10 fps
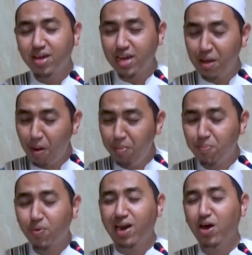Kenapa
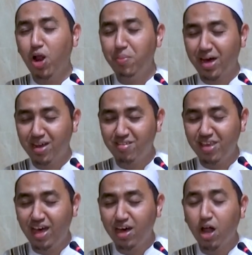Beb? Karena kalau makan
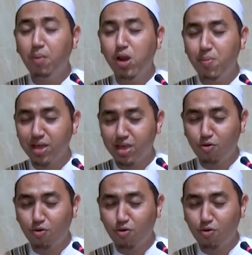siang, kalau beliau baca